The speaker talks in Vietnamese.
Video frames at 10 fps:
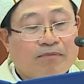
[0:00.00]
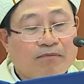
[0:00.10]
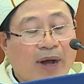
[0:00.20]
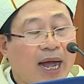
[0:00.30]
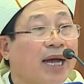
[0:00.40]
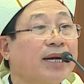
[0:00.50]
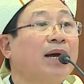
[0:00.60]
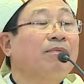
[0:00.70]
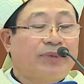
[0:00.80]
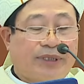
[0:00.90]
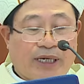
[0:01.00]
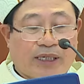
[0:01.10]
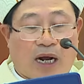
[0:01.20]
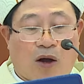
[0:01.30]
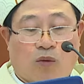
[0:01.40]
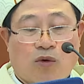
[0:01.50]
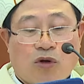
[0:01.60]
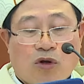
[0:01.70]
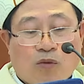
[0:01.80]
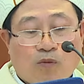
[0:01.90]
3 năm triết học,
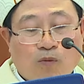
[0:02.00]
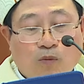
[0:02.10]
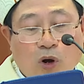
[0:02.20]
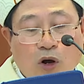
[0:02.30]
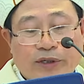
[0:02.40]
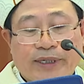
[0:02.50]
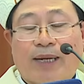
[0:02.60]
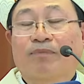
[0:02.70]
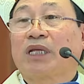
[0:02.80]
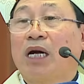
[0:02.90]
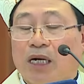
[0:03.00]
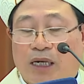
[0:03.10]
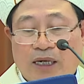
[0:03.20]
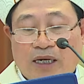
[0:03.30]
một năm thử